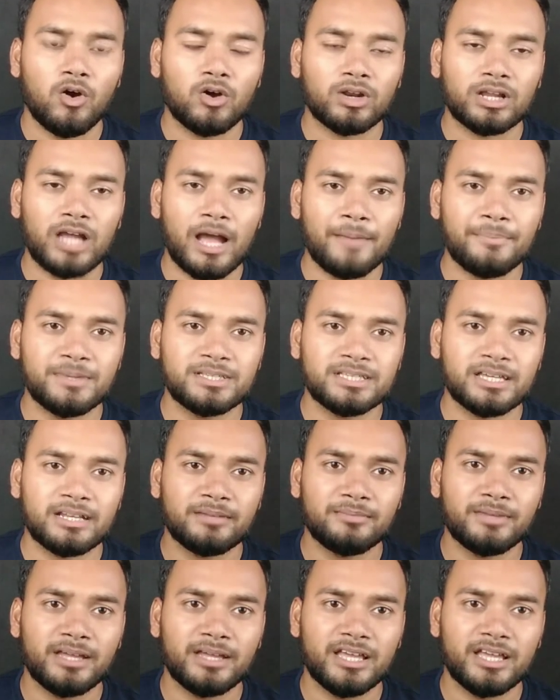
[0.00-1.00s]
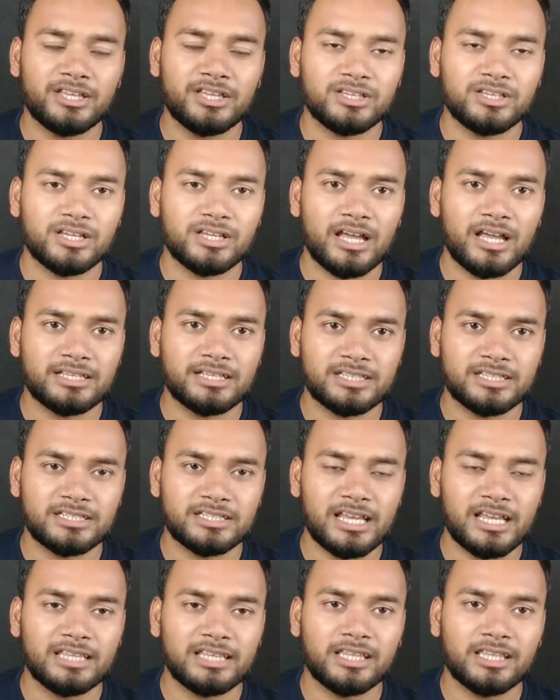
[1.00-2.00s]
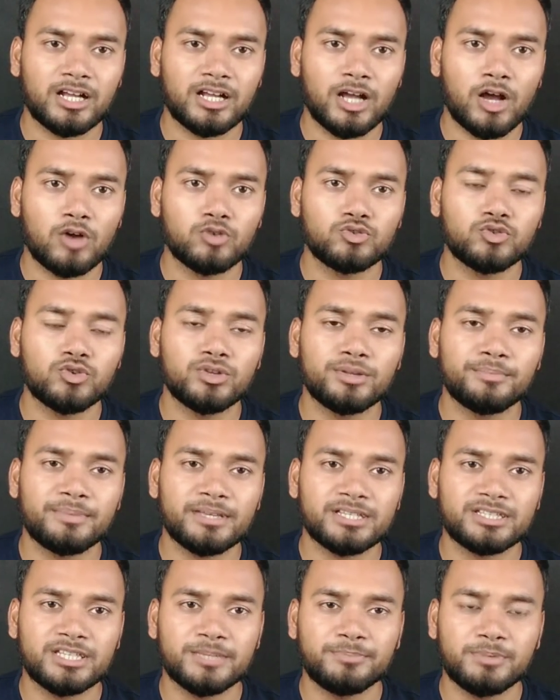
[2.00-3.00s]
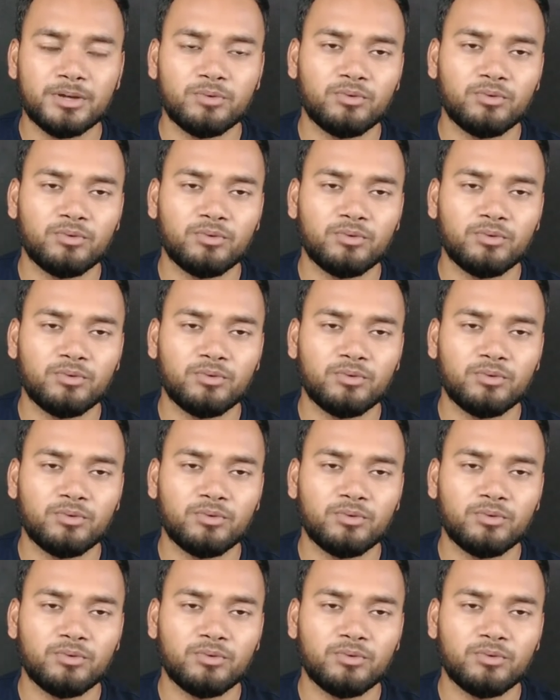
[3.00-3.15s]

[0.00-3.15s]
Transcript: और काफ़ी सारे मैं ऐसे चैनल देखा हूँ जो इन पर सी